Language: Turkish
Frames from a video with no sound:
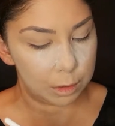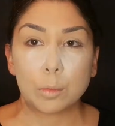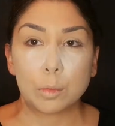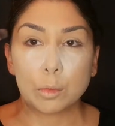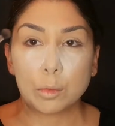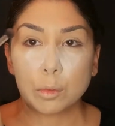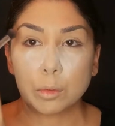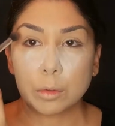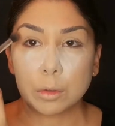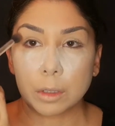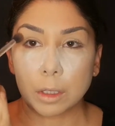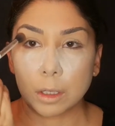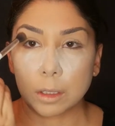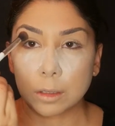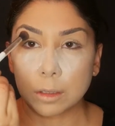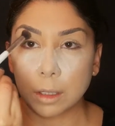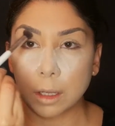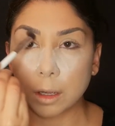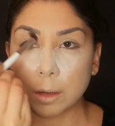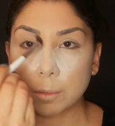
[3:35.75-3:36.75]
Bununla
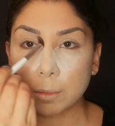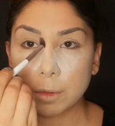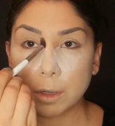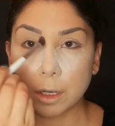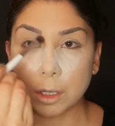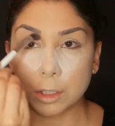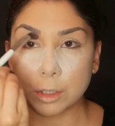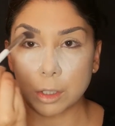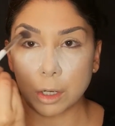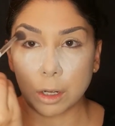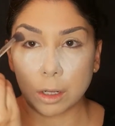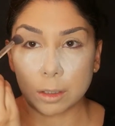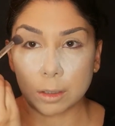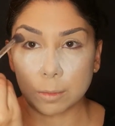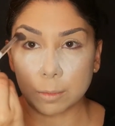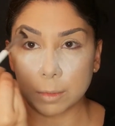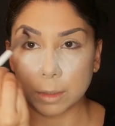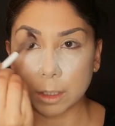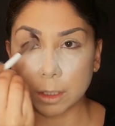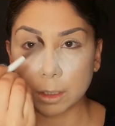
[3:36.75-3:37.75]
tam kaş
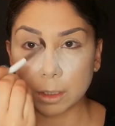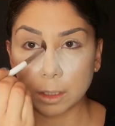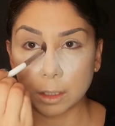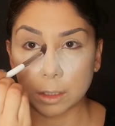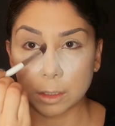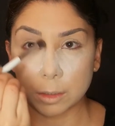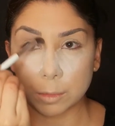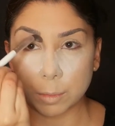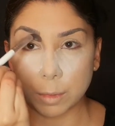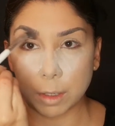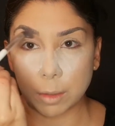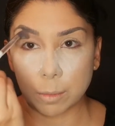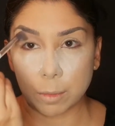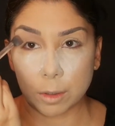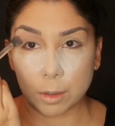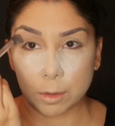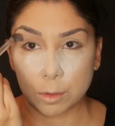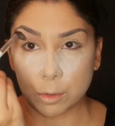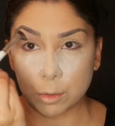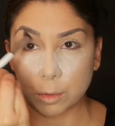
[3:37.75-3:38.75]
altından geçmeye
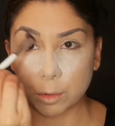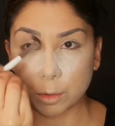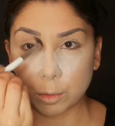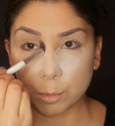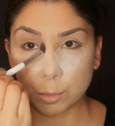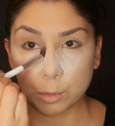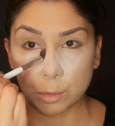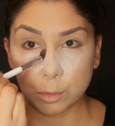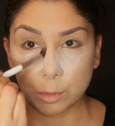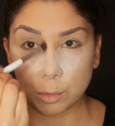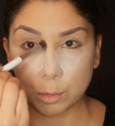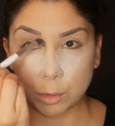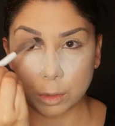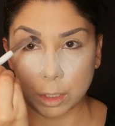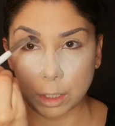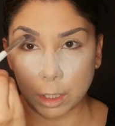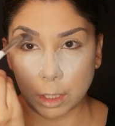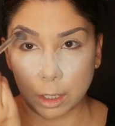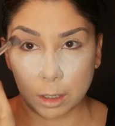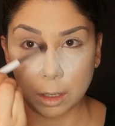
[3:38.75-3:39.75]
başlıyorum.
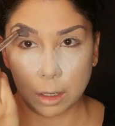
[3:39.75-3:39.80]
Şuraya.